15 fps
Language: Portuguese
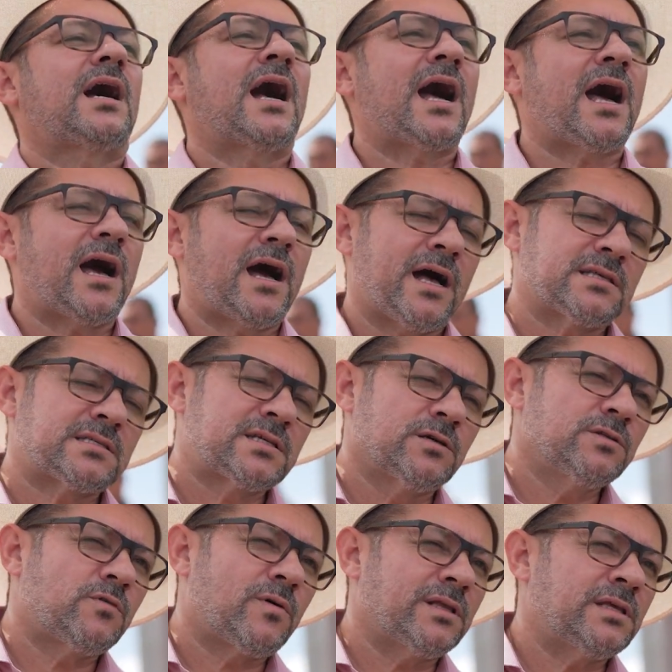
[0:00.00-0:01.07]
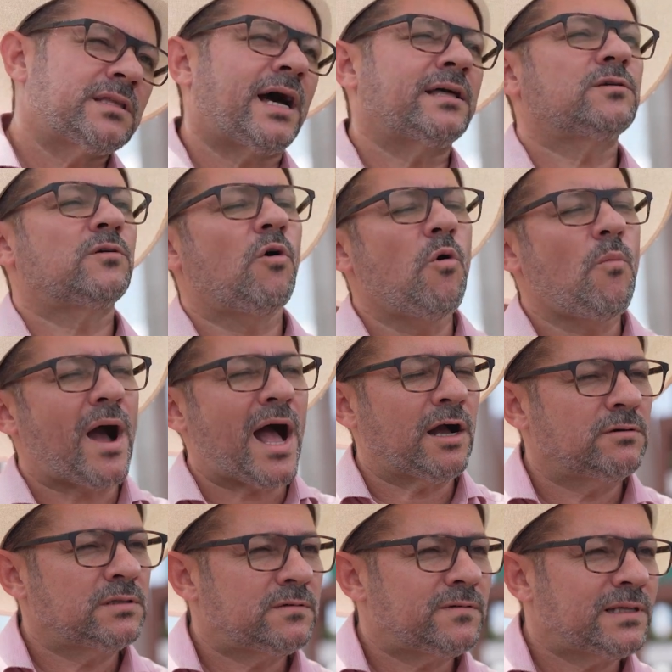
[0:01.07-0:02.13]
A ração de qualidade com uma
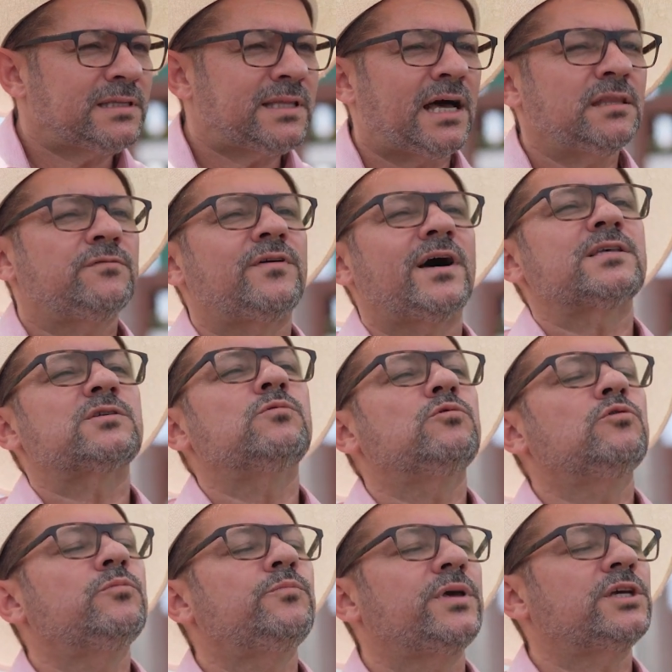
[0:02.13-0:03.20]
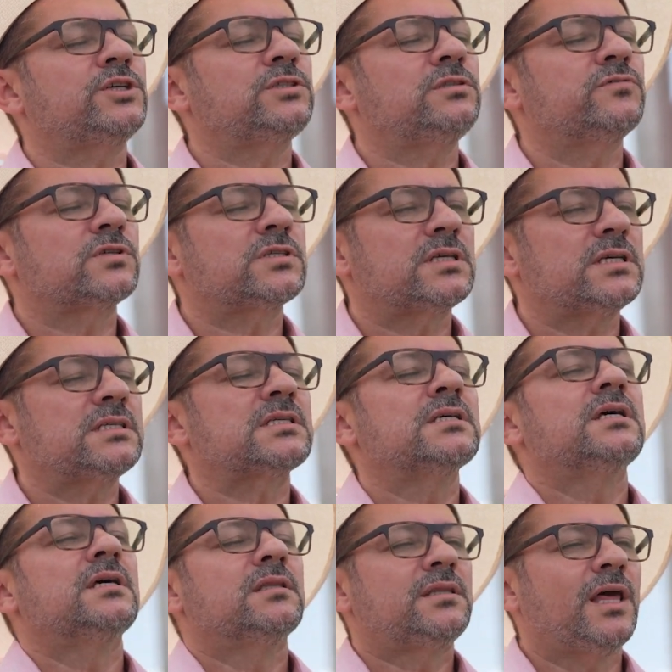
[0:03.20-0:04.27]
água de qualidade faz com que o peixe de vocês
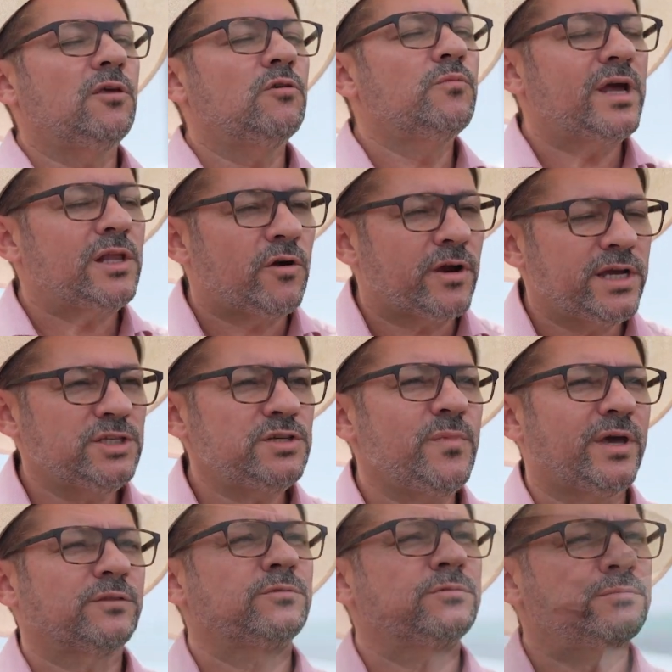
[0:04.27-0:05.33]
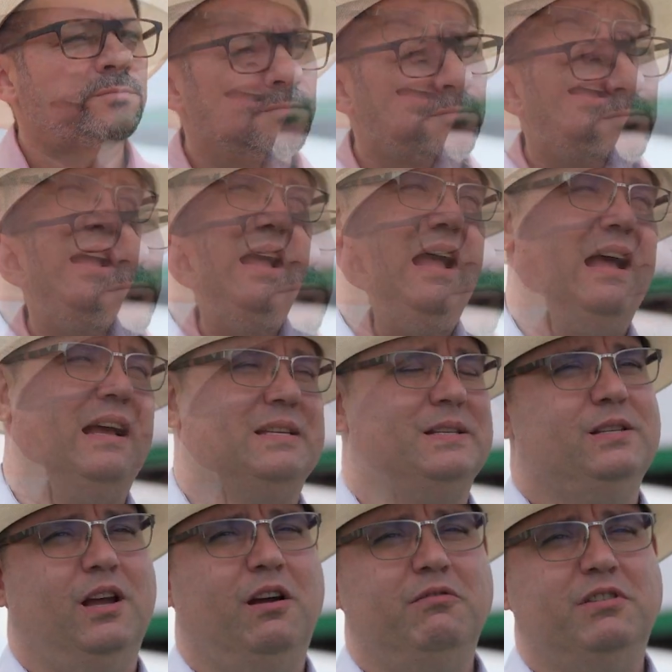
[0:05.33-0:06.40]
tenha um melhor rendimento. A
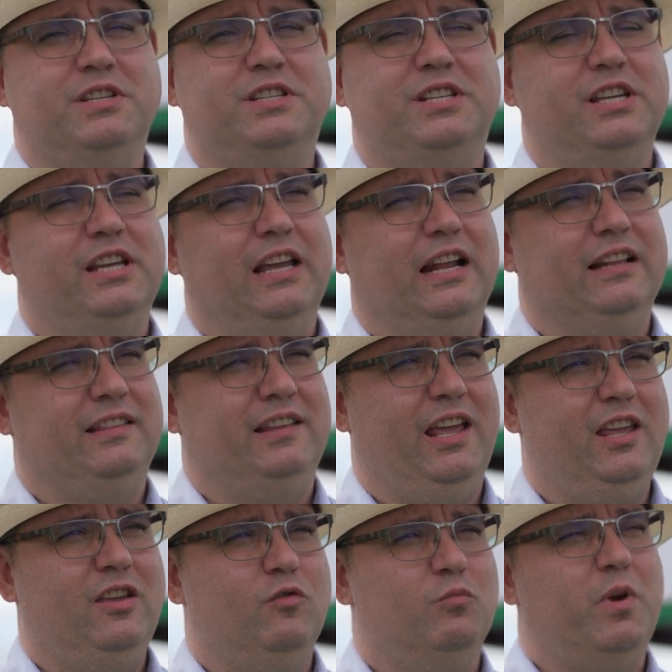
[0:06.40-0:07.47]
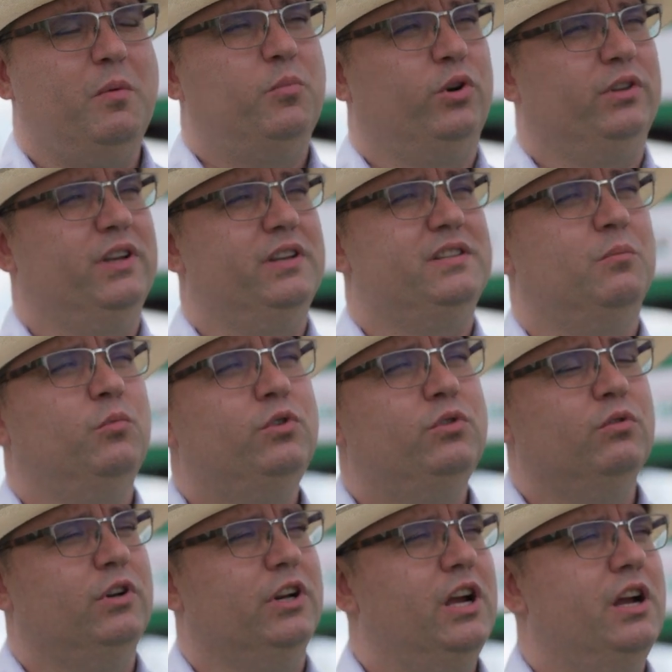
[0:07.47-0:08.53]
ração em si ela tem uma importância
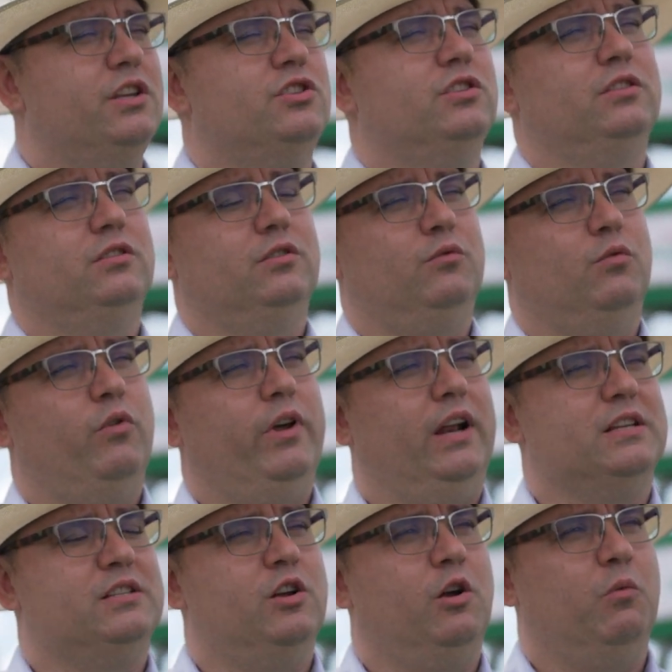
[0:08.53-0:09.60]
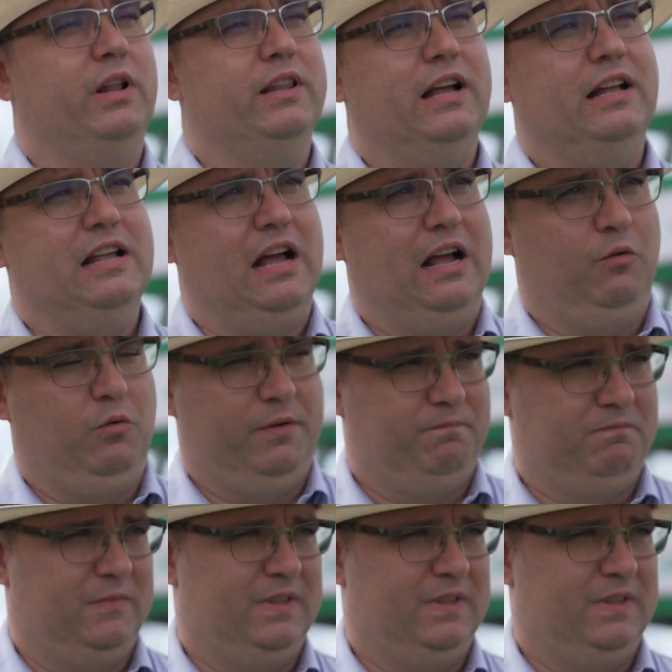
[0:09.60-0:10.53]
muito grande com relação à qualidade da água.